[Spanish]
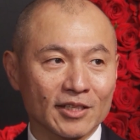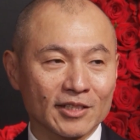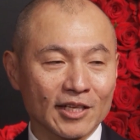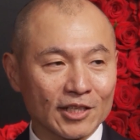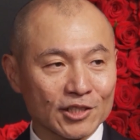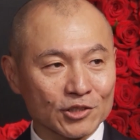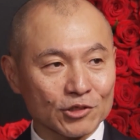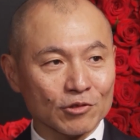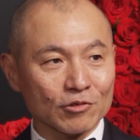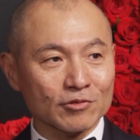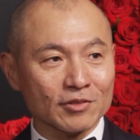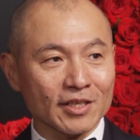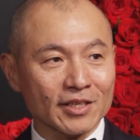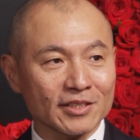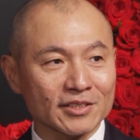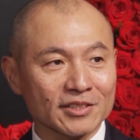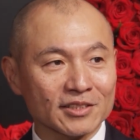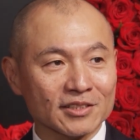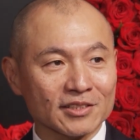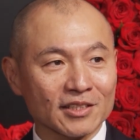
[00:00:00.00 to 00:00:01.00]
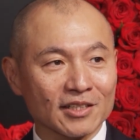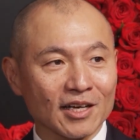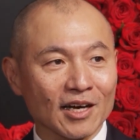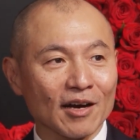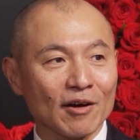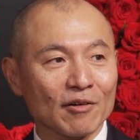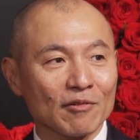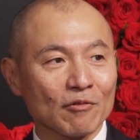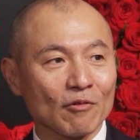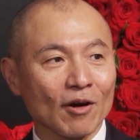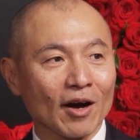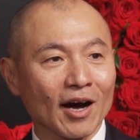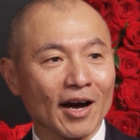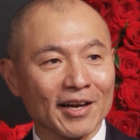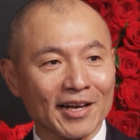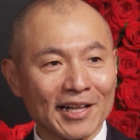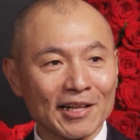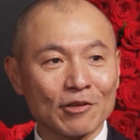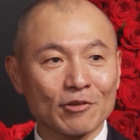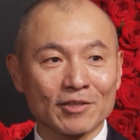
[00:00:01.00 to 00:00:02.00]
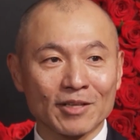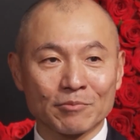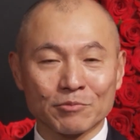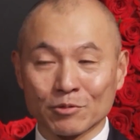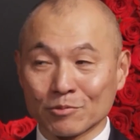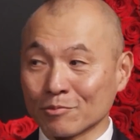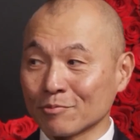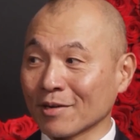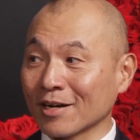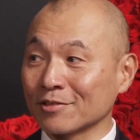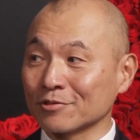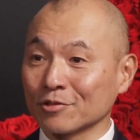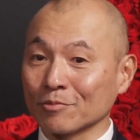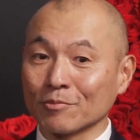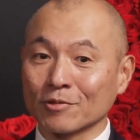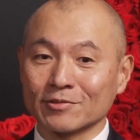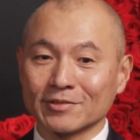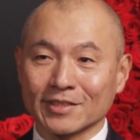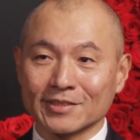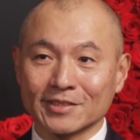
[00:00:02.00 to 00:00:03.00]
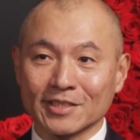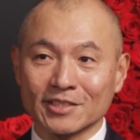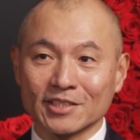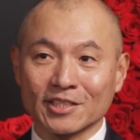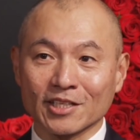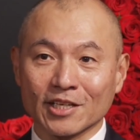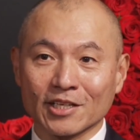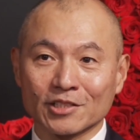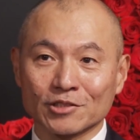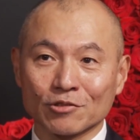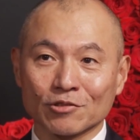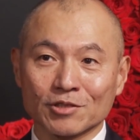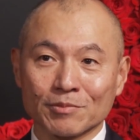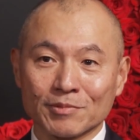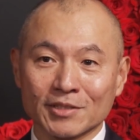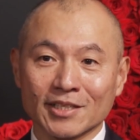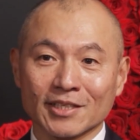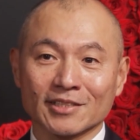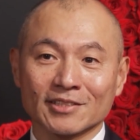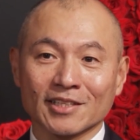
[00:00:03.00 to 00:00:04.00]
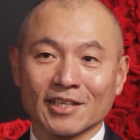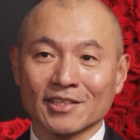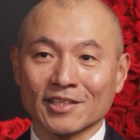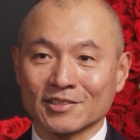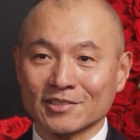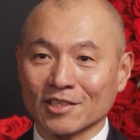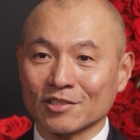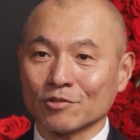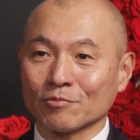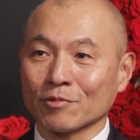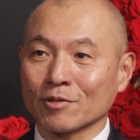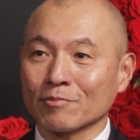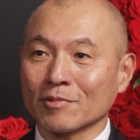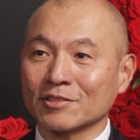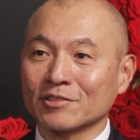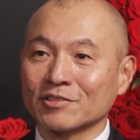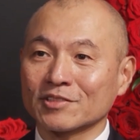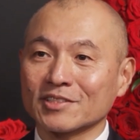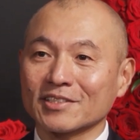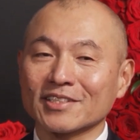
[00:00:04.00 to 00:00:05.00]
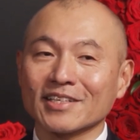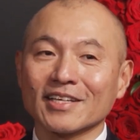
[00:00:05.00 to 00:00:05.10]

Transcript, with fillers: guiones gráficos en español, y animador, o sea, hace de todo.